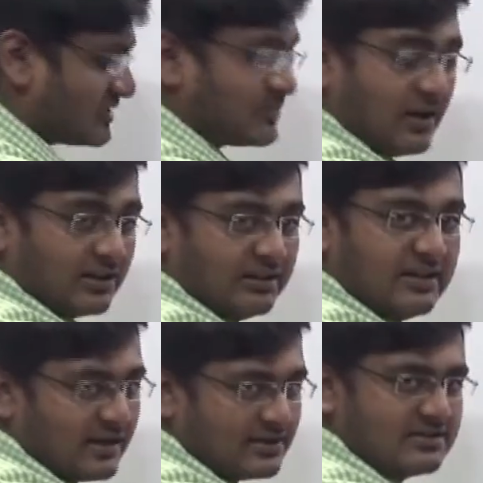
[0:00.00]
this path
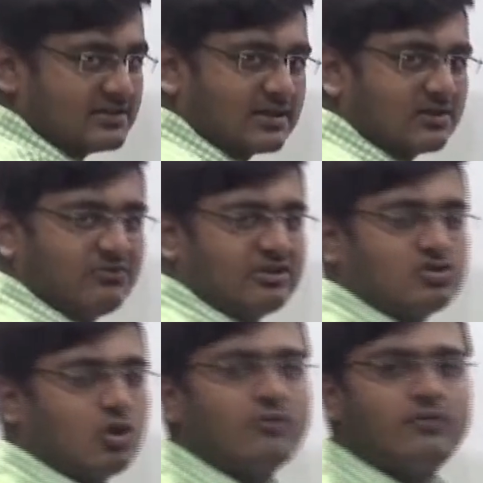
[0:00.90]
that is the
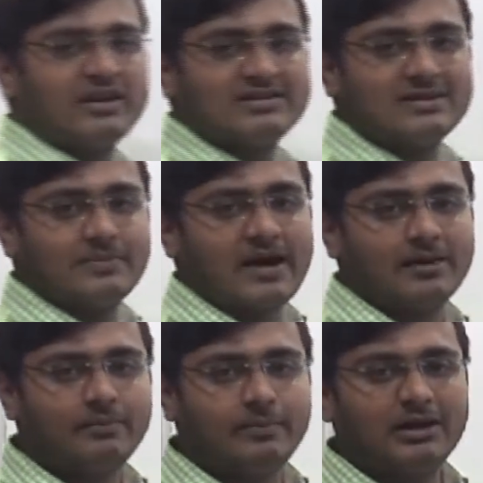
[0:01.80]
circumference or we can say
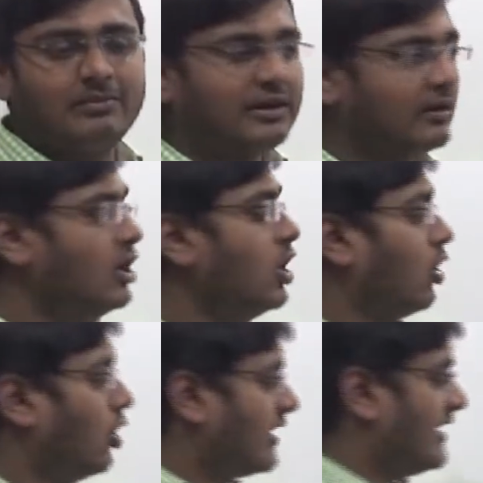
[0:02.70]
perimeter और